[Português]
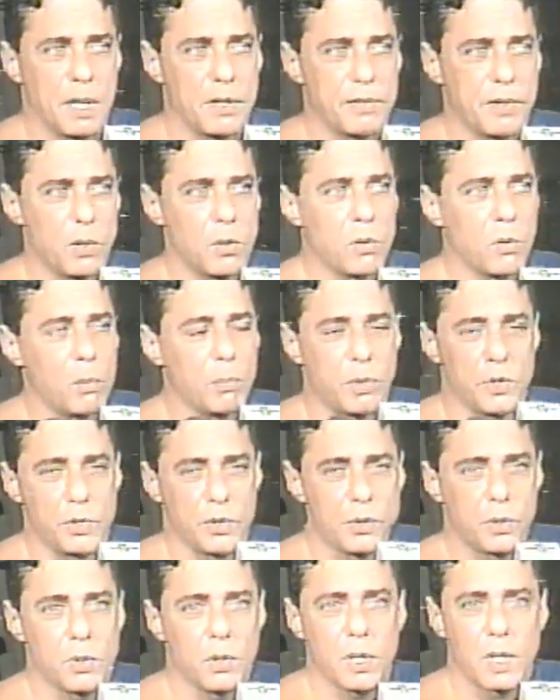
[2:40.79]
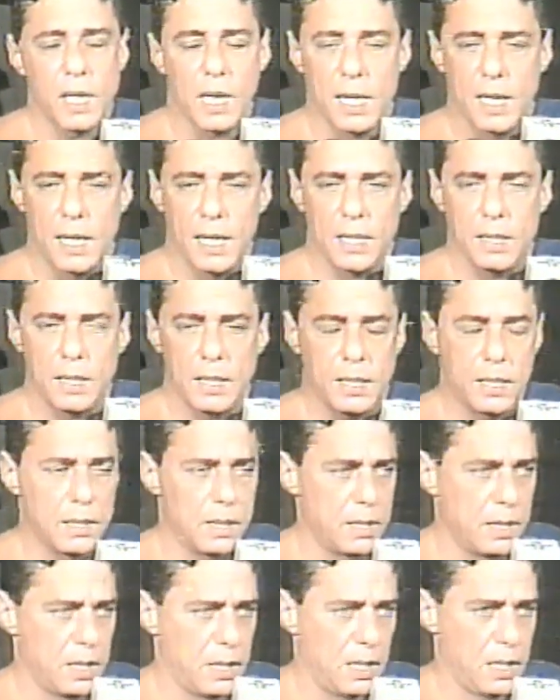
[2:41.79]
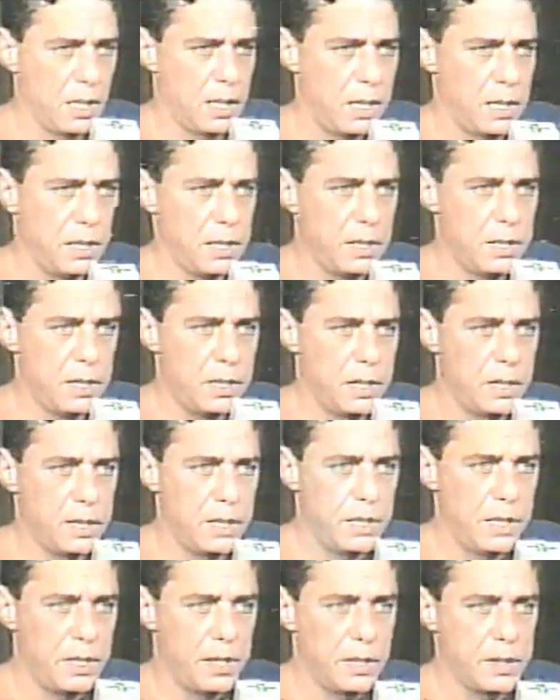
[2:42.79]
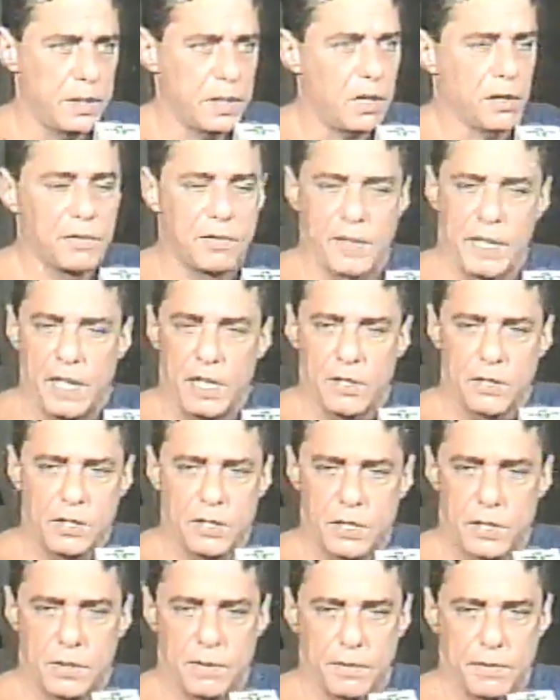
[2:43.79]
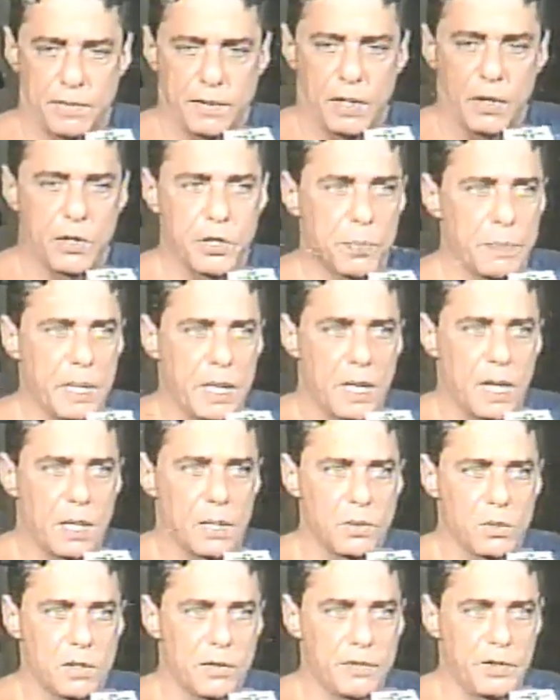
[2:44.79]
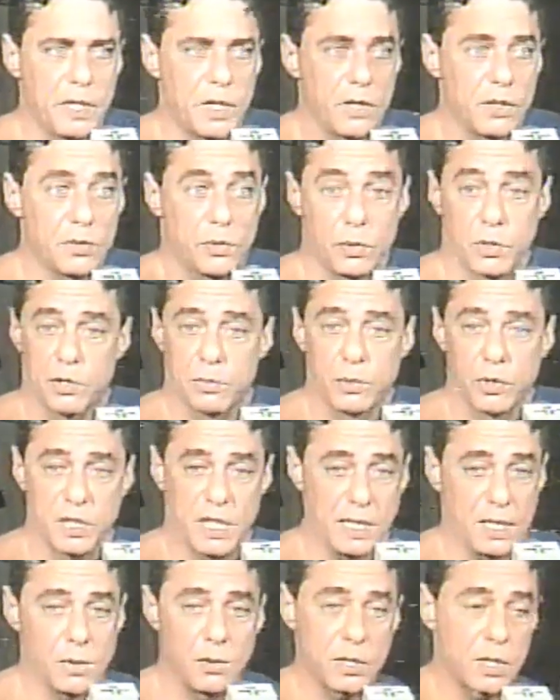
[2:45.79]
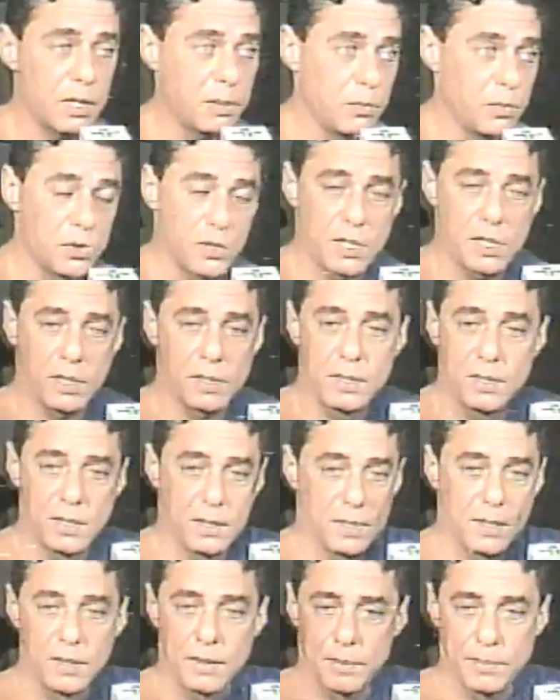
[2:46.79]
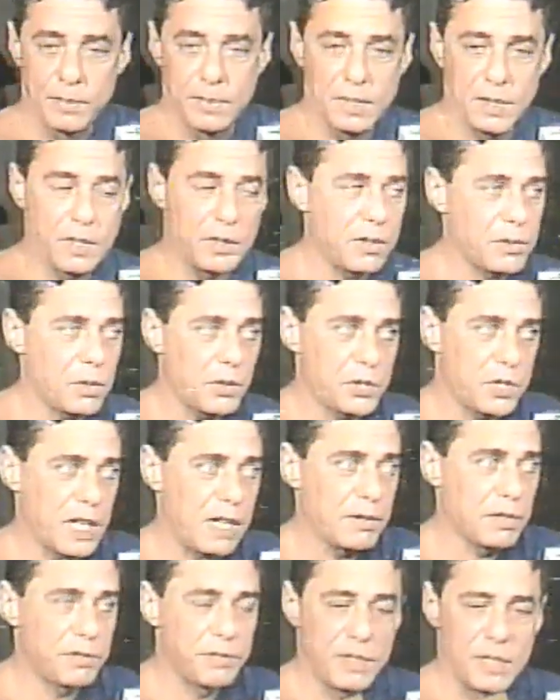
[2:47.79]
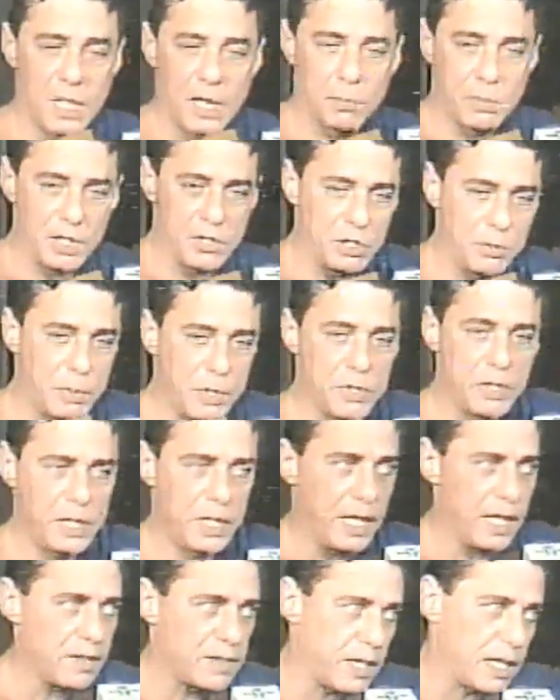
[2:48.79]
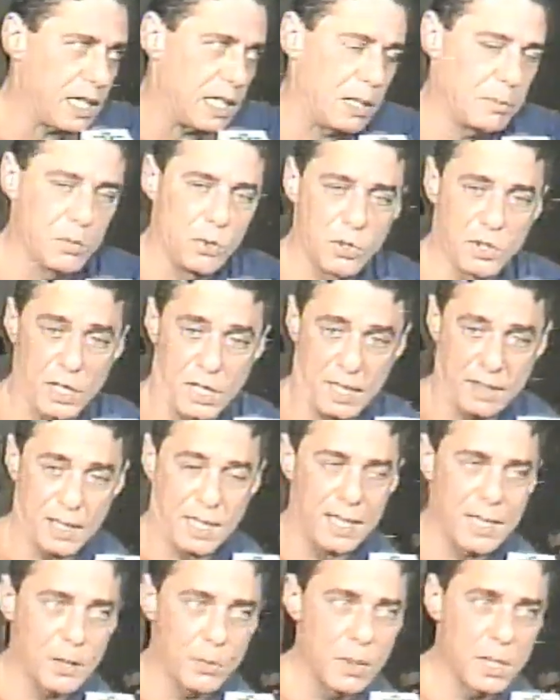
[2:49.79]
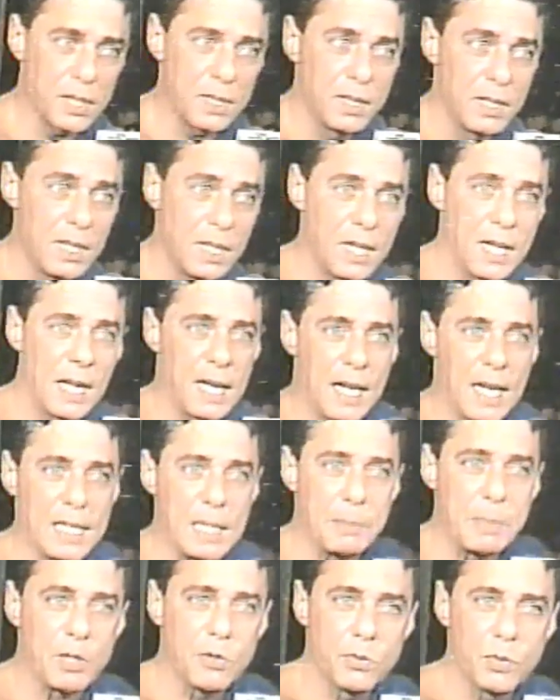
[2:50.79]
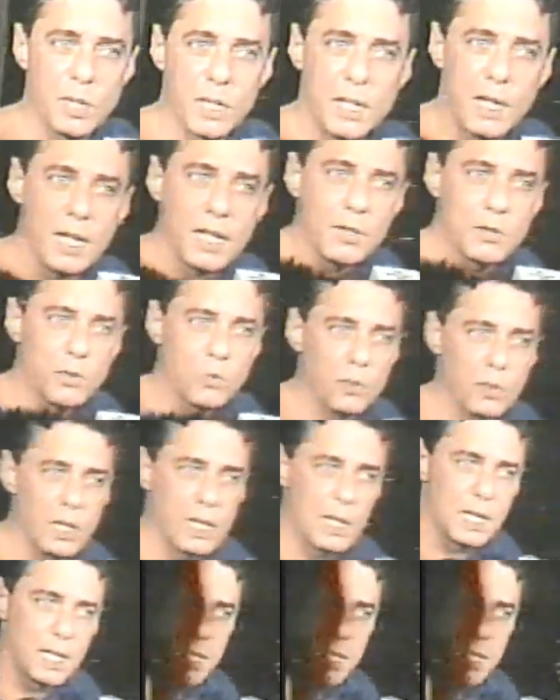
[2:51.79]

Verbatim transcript: ver um compositor que canta e talvez vão esperando ouvir as suas músicas. Cada um tem uma música. Quando chegava no final, muita gente pedia essa, aquela música. Quer dizer, cada, um, cada pessoa tem a sua,